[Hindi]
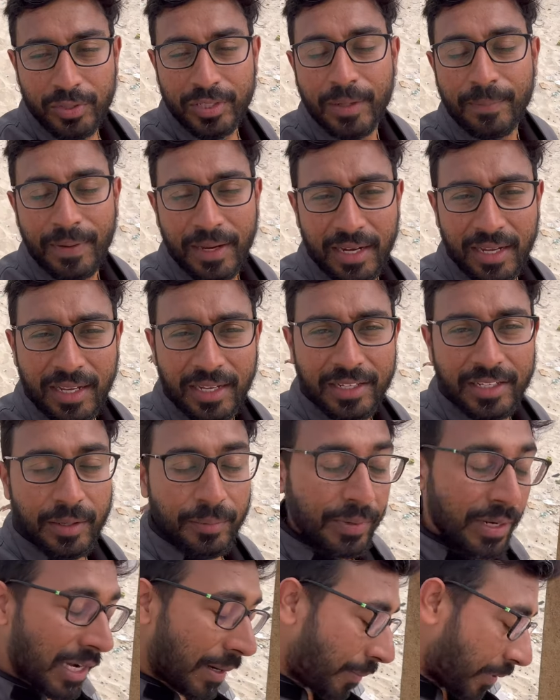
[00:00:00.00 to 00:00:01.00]
से पहले
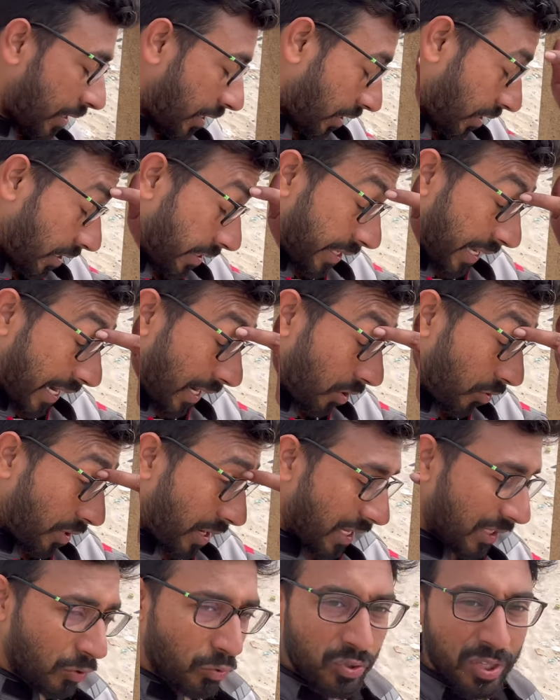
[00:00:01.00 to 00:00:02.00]
जब यहाँ पे साइक्लोन
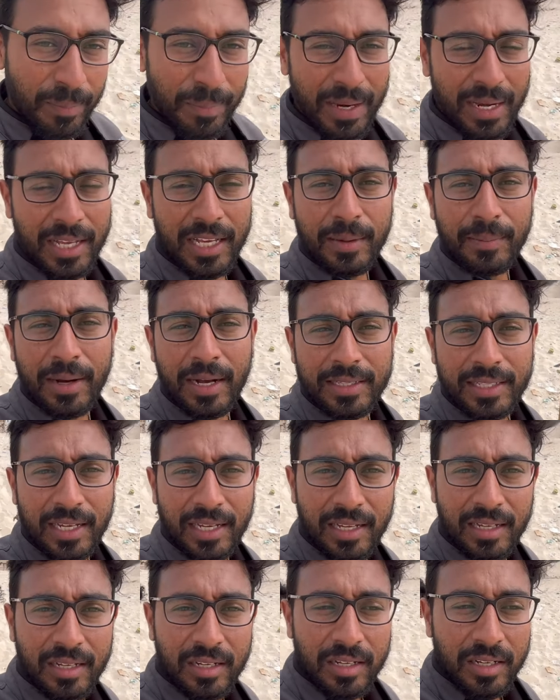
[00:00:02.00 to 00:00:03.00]
आया था उससे पहले की बात
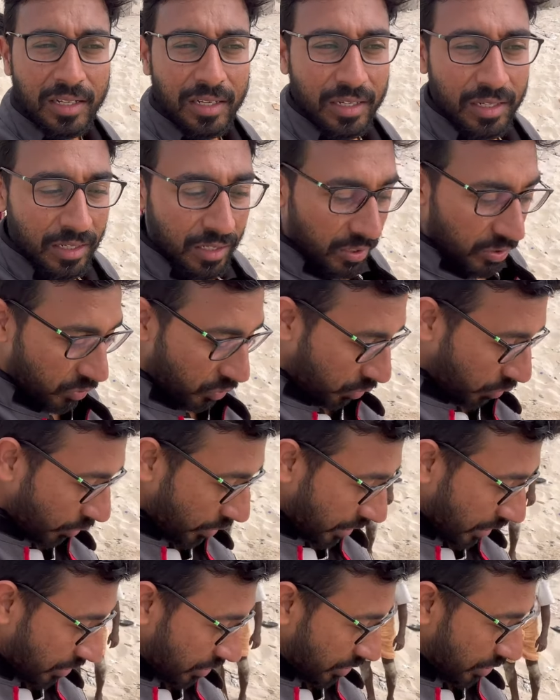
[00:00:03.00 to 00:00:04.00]
है तो
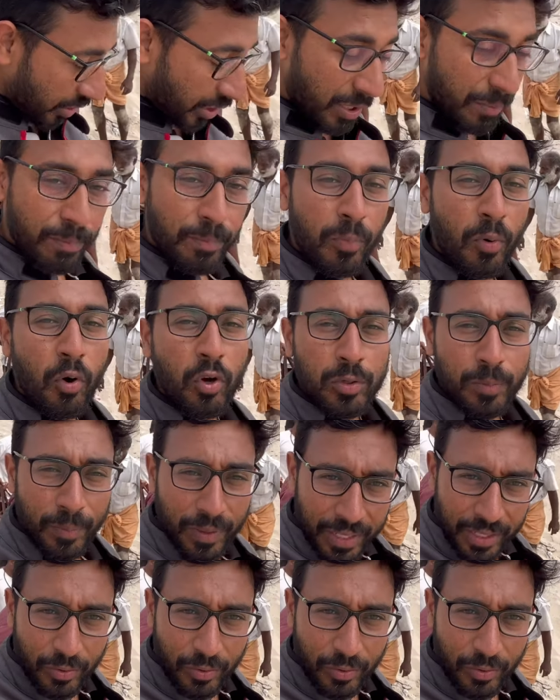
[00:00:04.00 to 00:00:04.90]
ये सिटी बहुत बड़ी